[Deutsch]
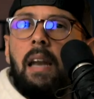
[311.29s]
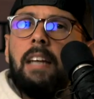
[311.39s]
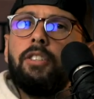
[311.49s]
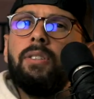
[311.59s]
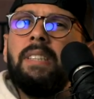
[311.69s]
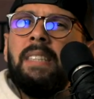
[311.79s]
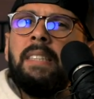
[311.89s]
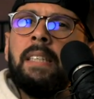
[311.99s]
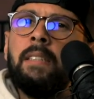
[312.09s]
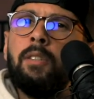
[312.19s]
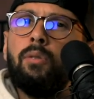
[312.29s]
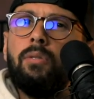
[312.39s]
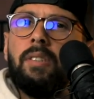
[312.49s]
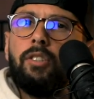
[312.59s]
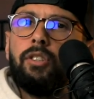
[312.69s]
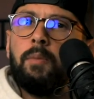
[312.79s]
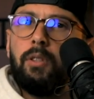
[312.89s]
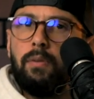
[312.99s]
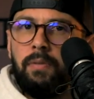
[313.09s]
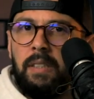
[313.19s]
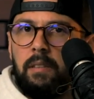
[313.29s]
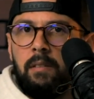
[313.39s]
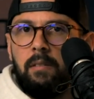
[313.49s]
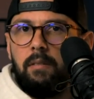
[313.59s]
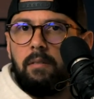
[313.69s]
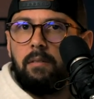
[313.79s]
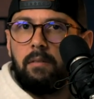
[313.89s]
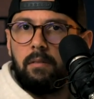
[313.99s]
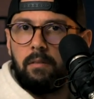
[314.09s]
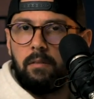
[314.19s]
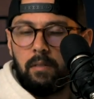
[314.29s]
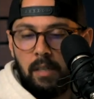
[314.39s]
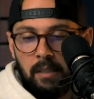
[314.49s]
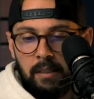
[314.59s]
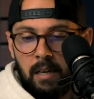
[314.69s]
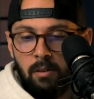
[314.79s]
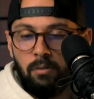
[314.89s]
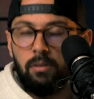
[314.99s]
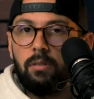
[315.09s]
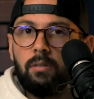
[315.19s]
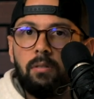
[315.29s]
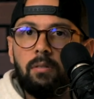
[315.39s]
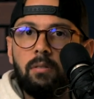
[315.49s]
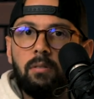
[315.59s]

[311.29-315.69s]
Allein schon die Intention, diese Stimme zu finden, reicht aus,